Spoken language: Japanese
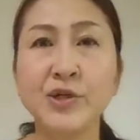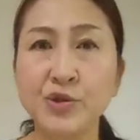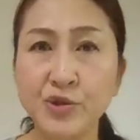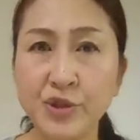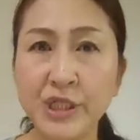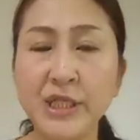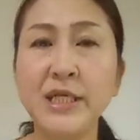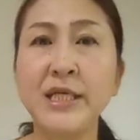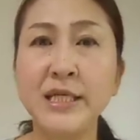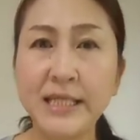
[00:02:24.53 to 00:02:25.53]
土
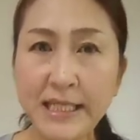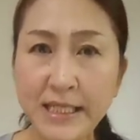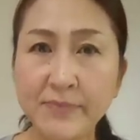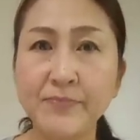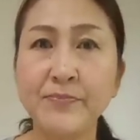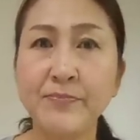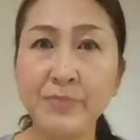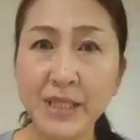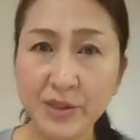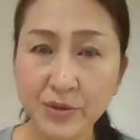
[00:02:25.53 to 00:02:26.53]
金
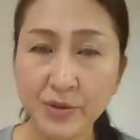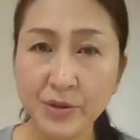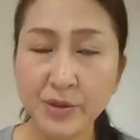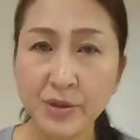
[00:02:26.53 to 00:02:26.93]
水